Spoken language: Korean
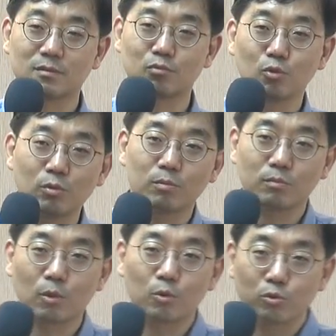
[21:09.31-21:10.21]
물론
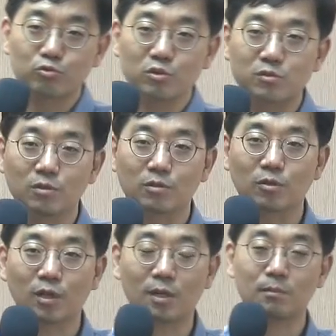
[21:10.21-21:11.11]
먹고 놀 수 있어.
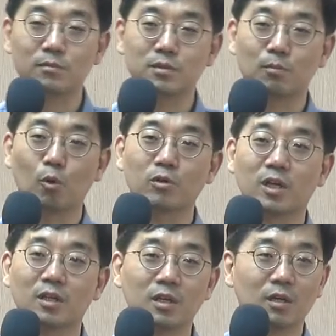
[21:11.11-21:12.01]
그러나 이제 뭐를
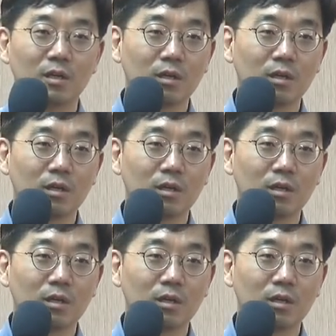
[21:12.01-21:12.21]
해야 돼?